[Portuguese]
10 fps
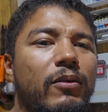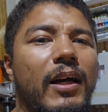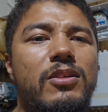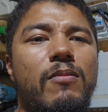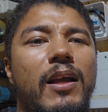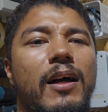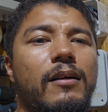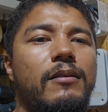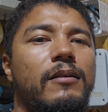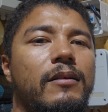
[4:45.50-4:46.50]
quando dá de
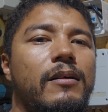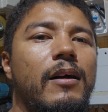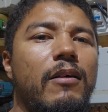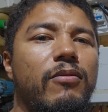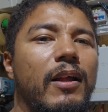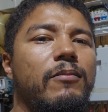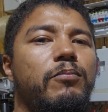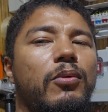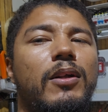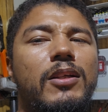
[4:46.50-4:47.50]
manhã, aí vai,
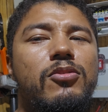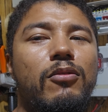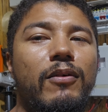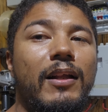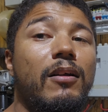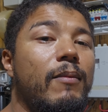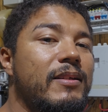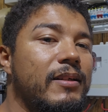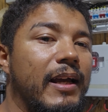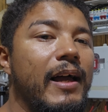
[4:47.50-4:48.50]
pluga ali de novo ali, ela
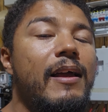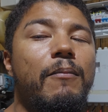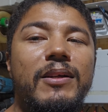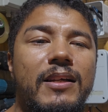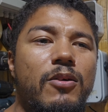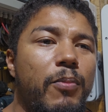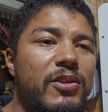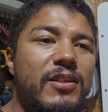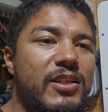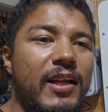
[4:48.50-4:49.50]
começa a ligar. Mas eu
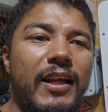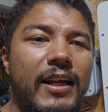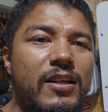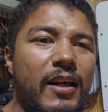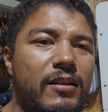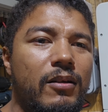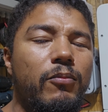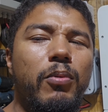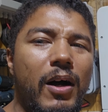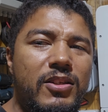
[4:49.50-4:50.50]
posso deixar ligar direto?
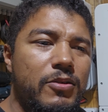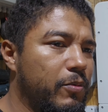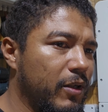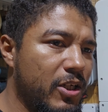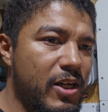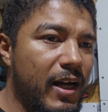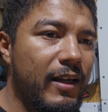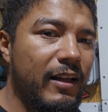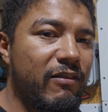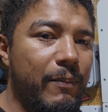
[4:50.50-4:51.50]
Não, pode, pode
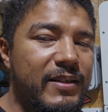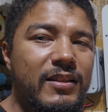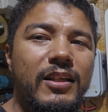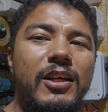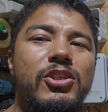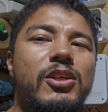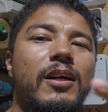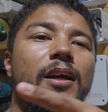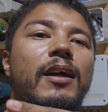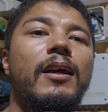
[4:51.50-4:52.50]
deixar. Ela vai passando a
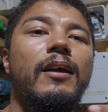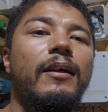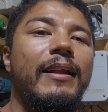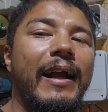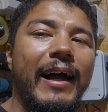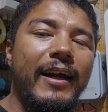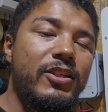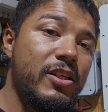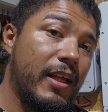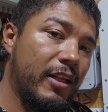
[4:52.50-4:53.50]
energia da
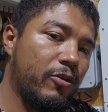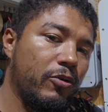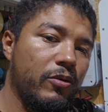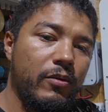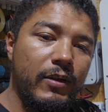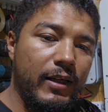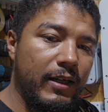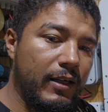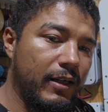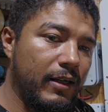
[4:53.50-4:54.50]
carga direto
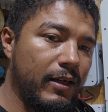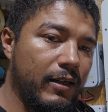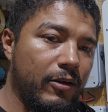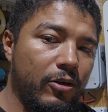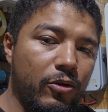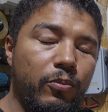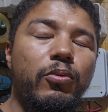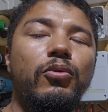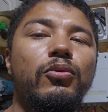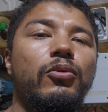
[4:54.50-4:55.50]
é,
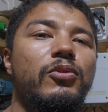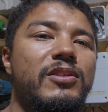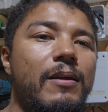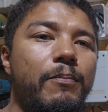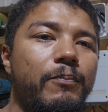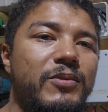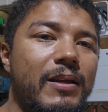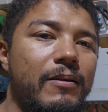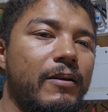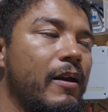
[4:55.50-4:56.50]
pro... Sem,
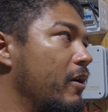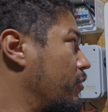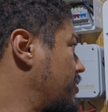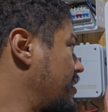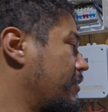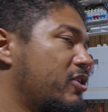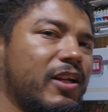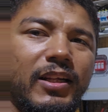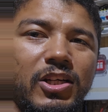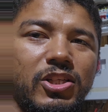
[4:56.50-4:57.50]
sem, ou seja, ela
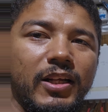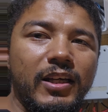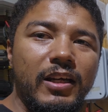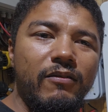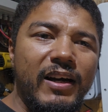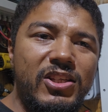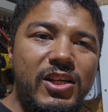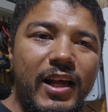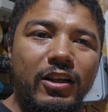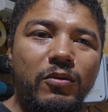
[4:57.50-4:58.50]
tira a energia daqui e vai
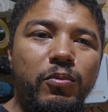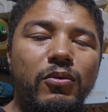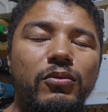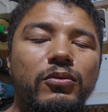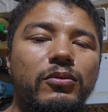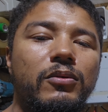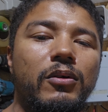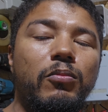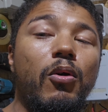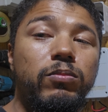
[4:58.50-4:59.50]
direto pro,
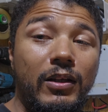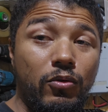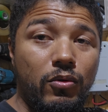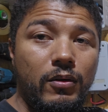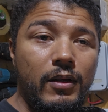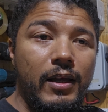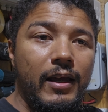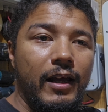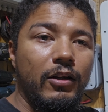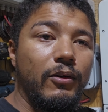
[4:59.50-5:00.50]
pro computador.
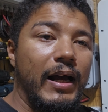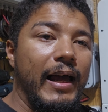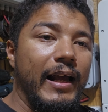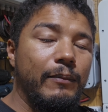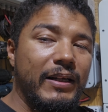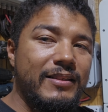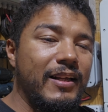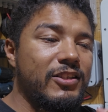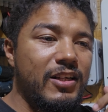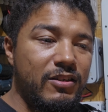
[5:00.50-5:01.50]
Ela não carrega,
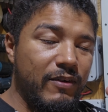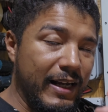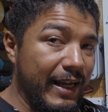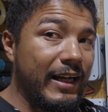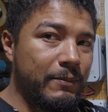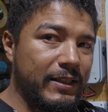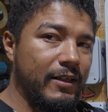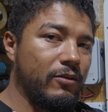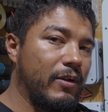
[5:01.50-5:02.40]
se ela já tiver carregada a bateria,